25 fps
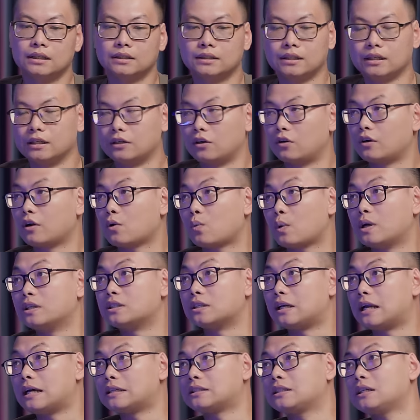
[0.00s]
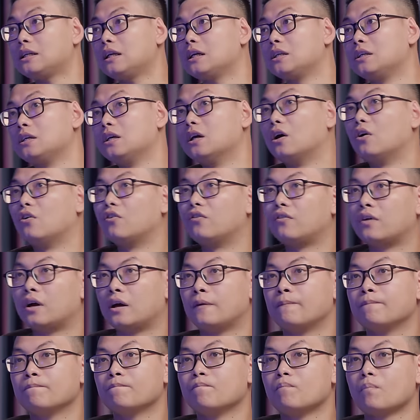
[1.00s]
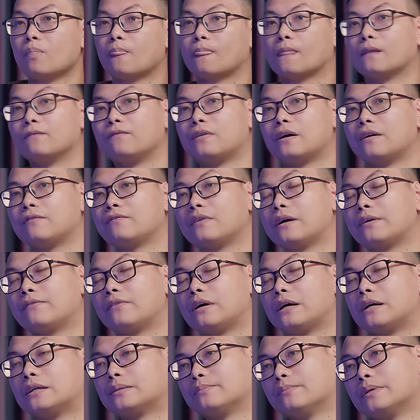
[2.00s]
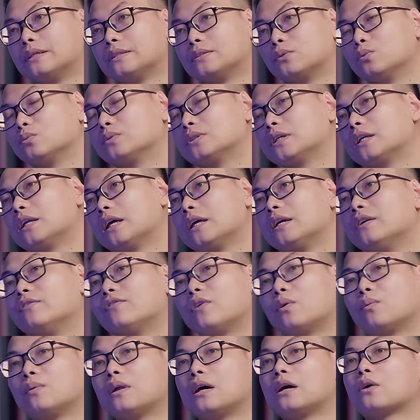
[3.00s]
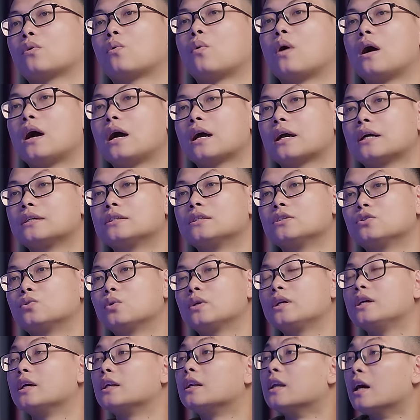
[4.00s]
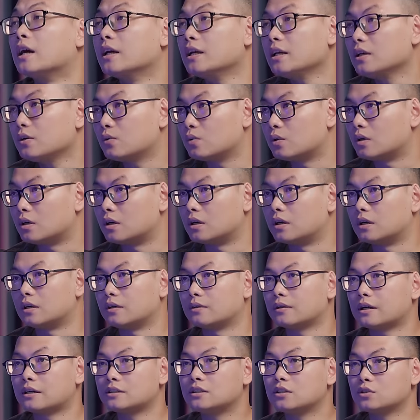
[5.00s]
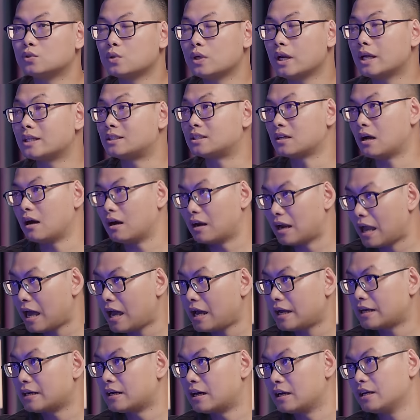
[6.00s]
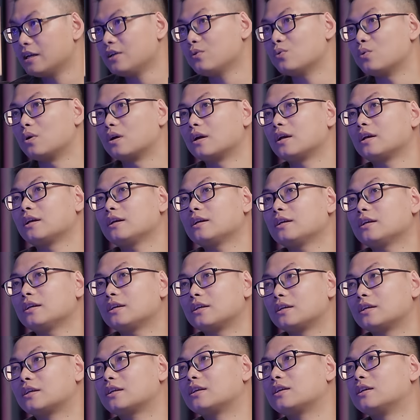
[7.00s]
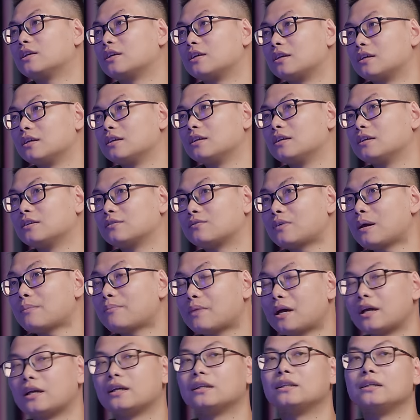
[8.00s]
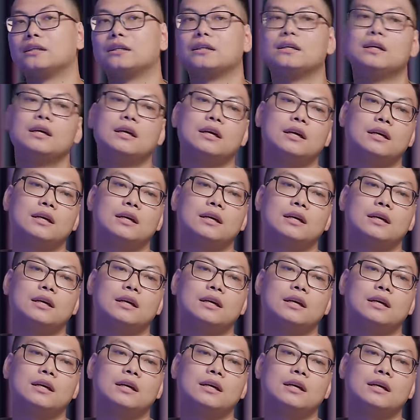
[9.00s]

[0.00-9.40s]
thì nó đã quay trở lại rất là nhiều và và và và mình cũng rất là hy vọng là qua cái sự xuất hiện đấy của cái sự xuất hiện trở lại đấy của cái rap này thì